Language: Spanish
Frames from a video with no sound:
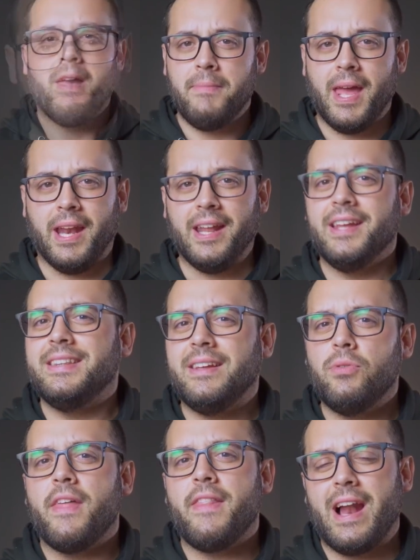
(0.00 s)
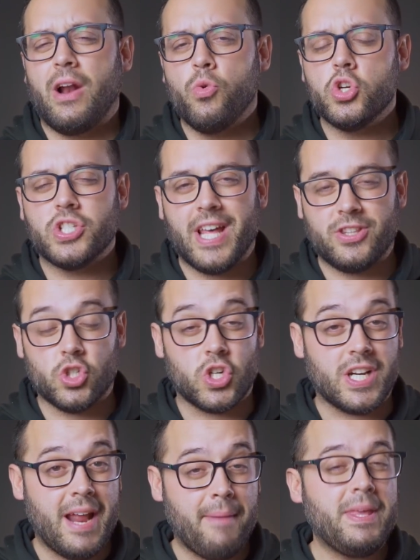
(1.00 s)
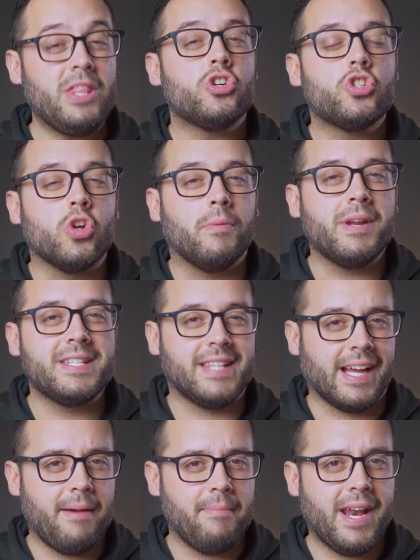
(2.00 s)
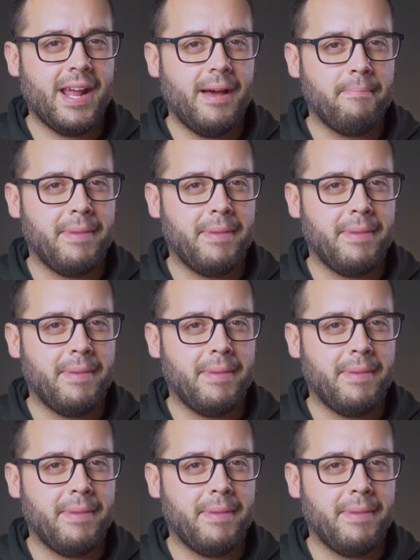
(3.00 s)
Bien, te voy a dar algunos datos rápidos sobre esta cámara